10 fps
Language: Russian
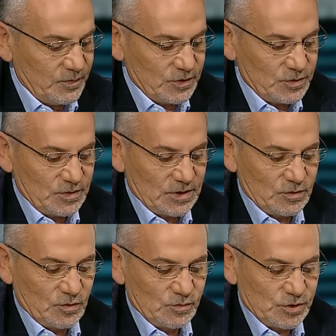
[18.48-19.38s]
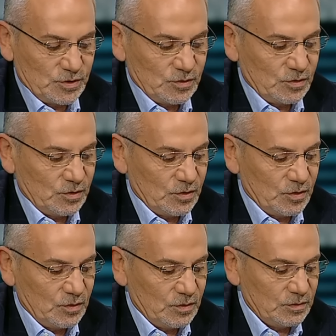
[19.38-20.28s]
пишут о том,
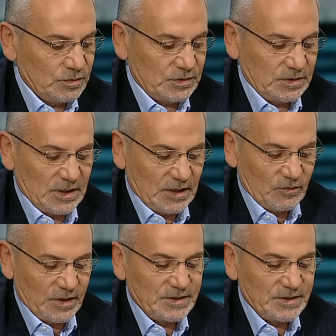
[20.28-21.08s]
что Кау...